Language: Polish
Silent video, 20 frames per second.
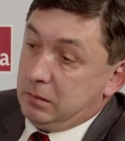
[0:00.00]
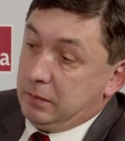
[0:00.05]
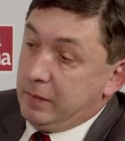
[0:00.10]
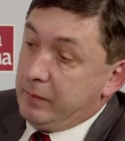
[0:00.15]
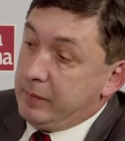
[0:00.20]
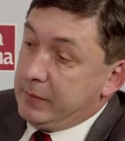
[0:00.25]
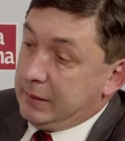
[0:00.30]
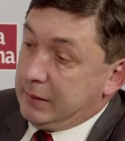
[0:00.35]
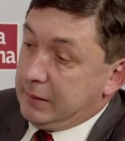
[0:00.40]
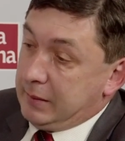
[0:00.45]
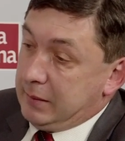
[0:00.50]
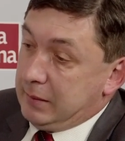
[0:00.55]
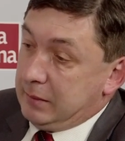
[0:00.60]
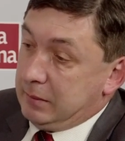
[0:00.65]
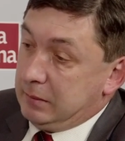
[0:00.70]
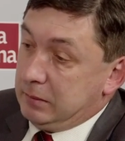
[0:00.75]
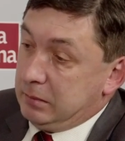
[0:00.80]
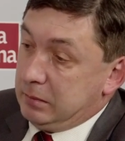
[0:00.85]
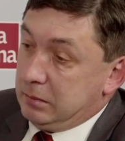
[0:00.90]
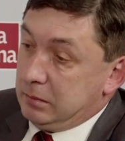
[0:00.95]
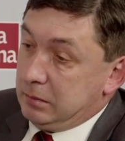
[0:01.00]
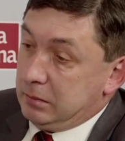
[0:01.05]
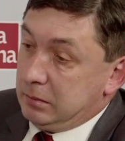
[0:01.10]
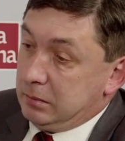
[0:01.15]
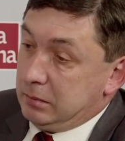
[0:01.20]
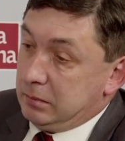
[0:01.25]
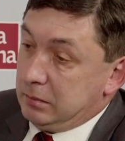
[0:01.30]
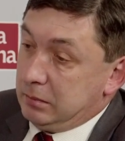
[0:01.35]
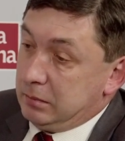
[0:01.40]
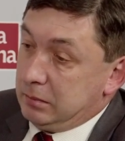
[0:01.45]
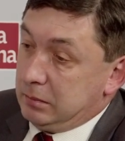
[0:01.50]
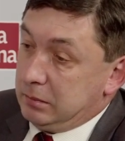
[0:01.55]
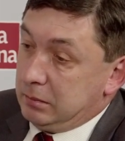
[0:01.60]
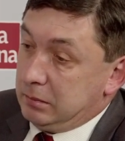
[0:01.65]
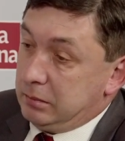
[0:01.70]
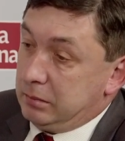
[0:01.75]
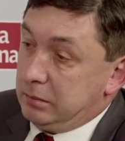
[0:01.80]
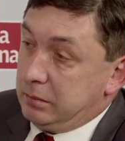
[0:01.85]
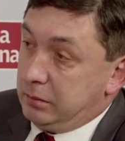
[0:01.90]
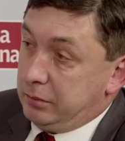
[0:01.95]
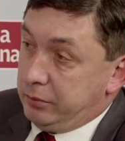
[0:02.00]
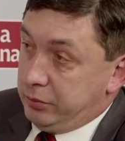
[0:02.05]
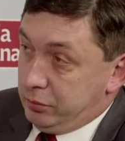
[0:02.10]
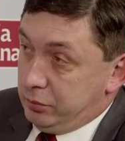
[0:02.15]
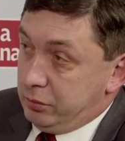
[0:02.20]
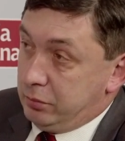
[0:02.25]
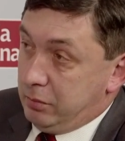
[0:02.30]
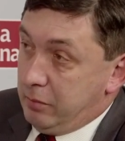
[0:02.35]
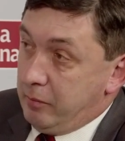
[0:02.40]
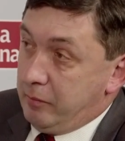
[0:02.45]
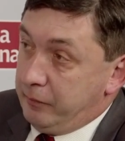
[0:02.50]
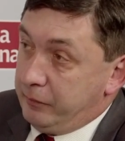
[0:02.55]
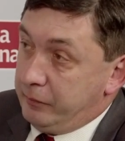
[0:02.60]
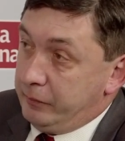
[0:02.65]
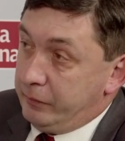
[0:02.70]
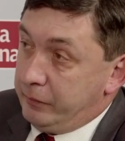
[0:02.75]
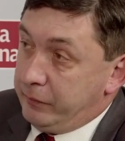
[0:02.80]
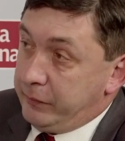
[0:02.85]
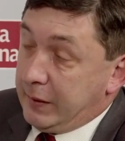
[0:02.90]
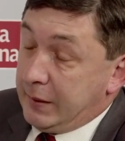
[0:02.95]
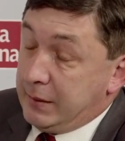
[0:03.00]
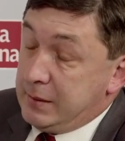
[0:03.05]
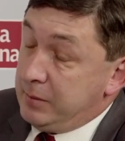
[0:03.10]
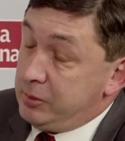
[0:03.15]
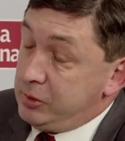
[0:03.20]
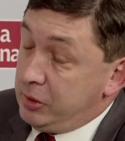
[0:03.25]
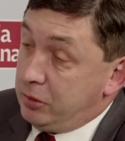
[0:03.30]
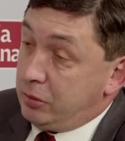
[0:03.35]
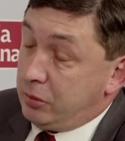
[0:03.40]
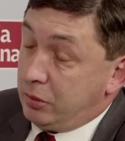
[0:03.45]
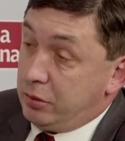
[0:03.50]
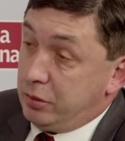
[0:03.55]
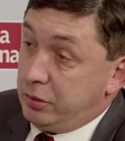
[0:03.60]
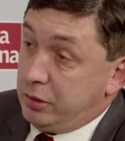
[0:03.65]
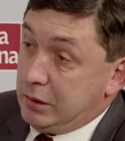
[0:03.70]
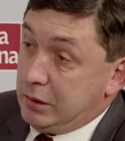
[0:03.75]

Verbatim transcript: wymyka e, źródło. Nie wszystko,